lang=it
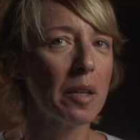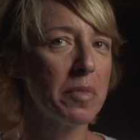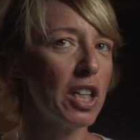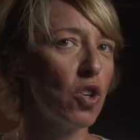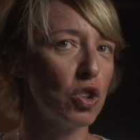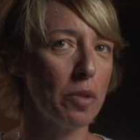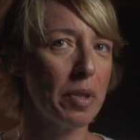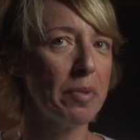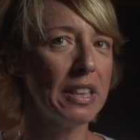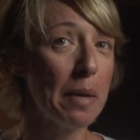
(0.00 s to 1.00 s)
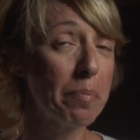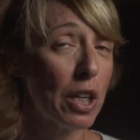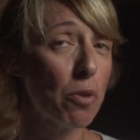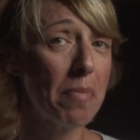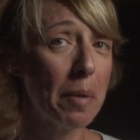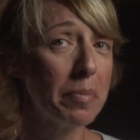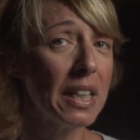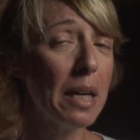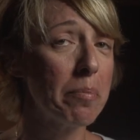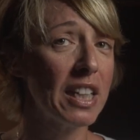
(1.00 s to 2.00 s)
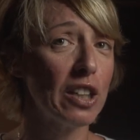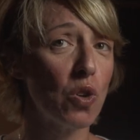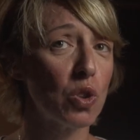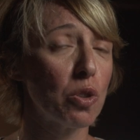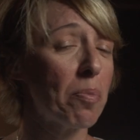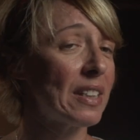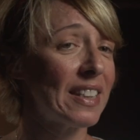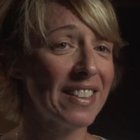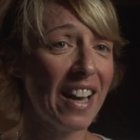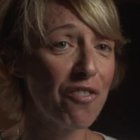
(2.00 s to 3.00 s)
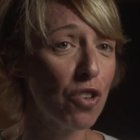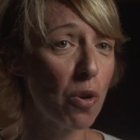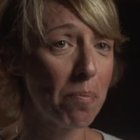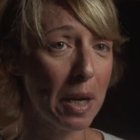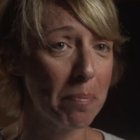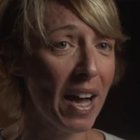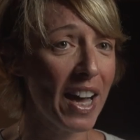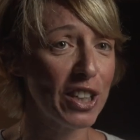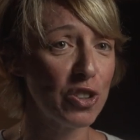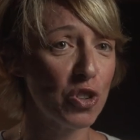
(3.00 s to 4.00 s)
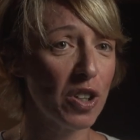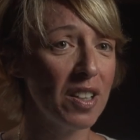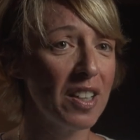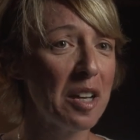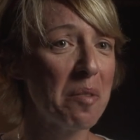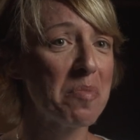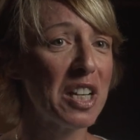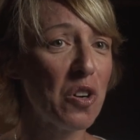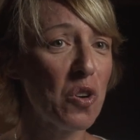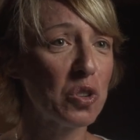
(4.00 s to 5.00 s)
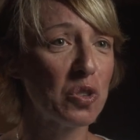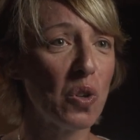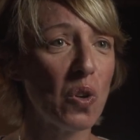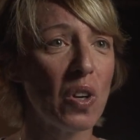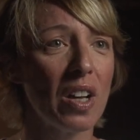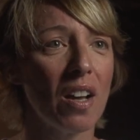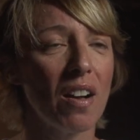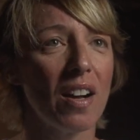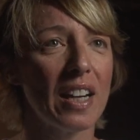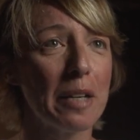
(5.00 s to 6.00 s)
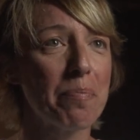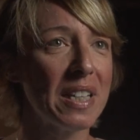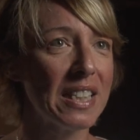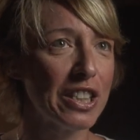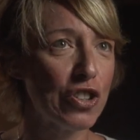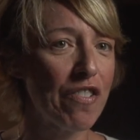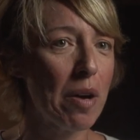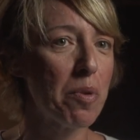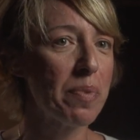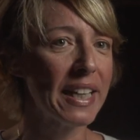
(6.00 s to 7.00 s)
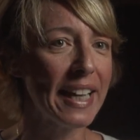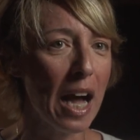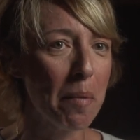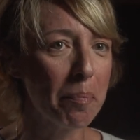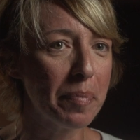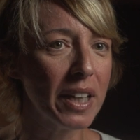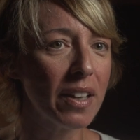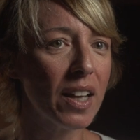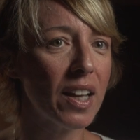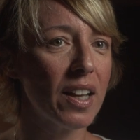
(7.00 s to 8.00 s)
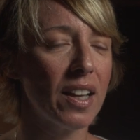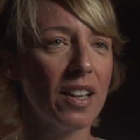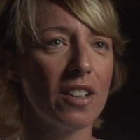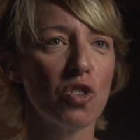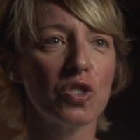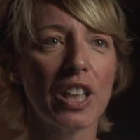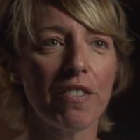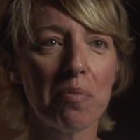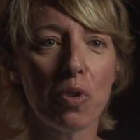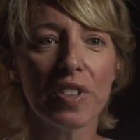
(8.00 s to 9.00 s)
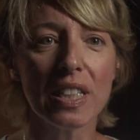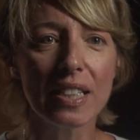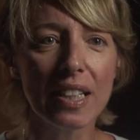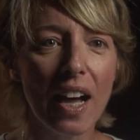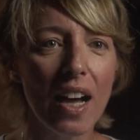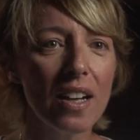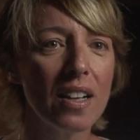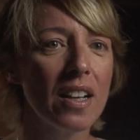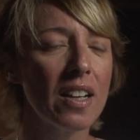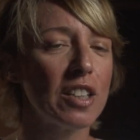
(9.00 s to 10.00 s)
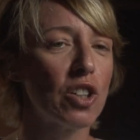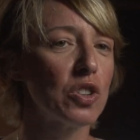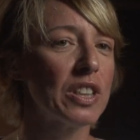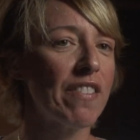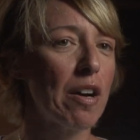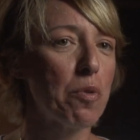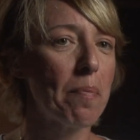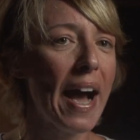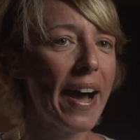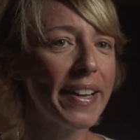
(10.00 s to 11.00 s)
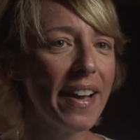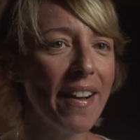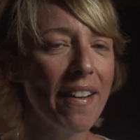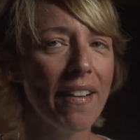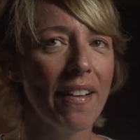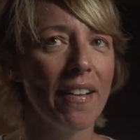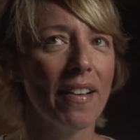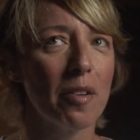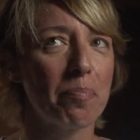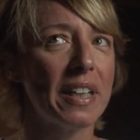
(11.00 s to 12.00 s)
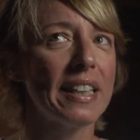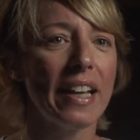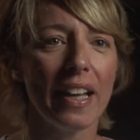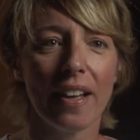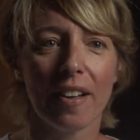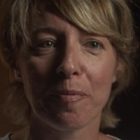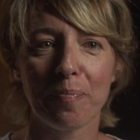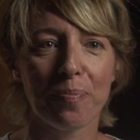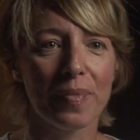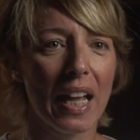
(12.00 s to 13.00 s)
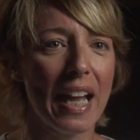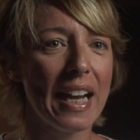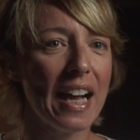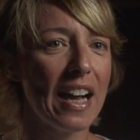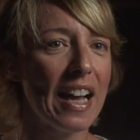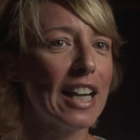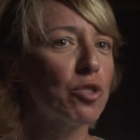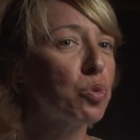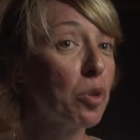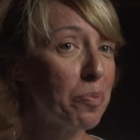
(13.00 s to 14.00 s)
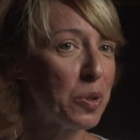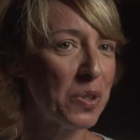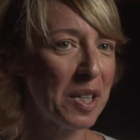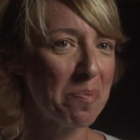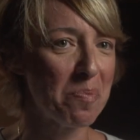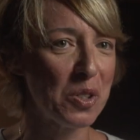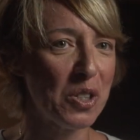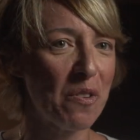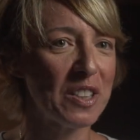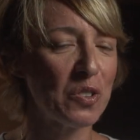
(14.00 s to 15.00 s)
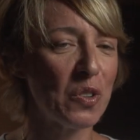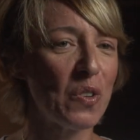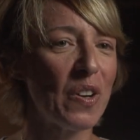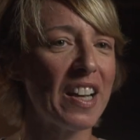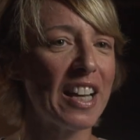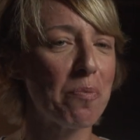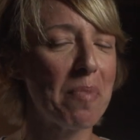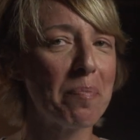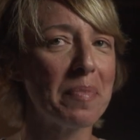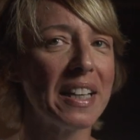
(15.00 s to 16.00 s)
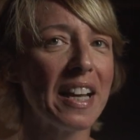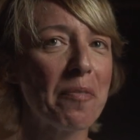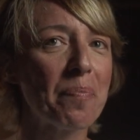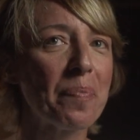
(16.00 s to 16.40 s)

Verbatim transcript: Mi ricordo i primi tempi ero bambina e mi ricordo padre Slavko Barbaric, mi ricordo uh, che passeggiavamo per i campi e incontravamo Visca, incontravamo Maria, eh, perché mh, era, era, tutto più semplice quando ero bambina.